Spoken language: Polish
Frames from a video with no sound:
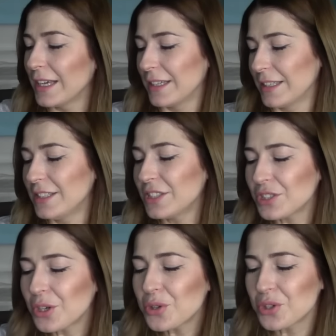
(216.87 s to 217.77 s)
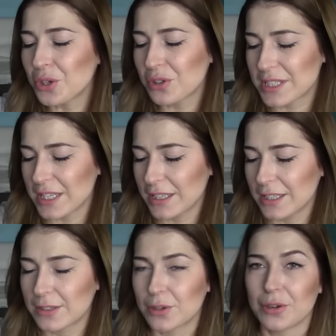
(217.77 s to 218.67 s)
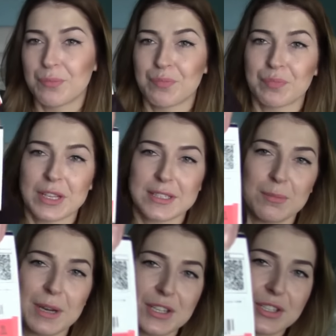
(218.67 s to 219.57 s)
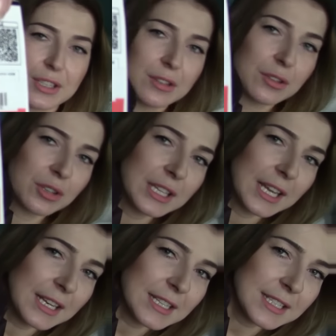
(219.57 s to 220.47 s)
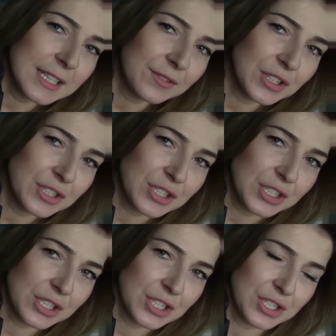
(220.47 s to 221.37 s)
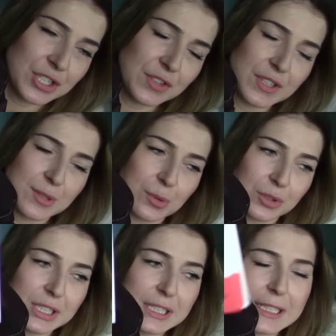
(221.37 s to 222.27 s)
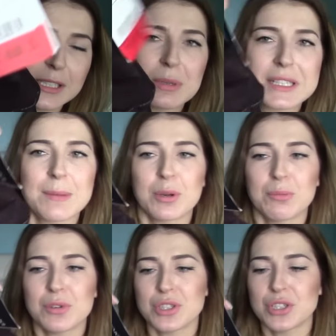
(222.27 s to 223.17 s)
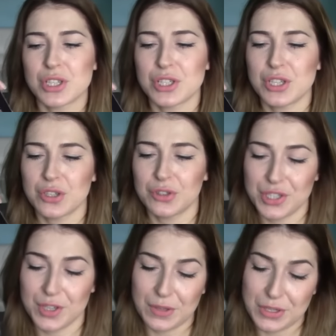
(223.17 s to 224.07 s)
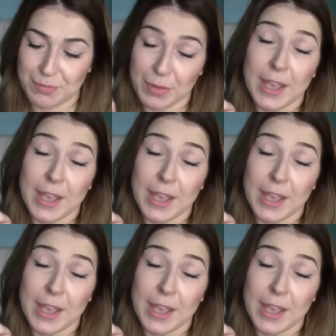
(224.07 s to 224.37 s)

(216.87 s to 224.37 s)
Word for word: E, jeśli chodzi o cenę, to Zobaczcie, oryginalna cena 249 zł, natomiast na promocji 69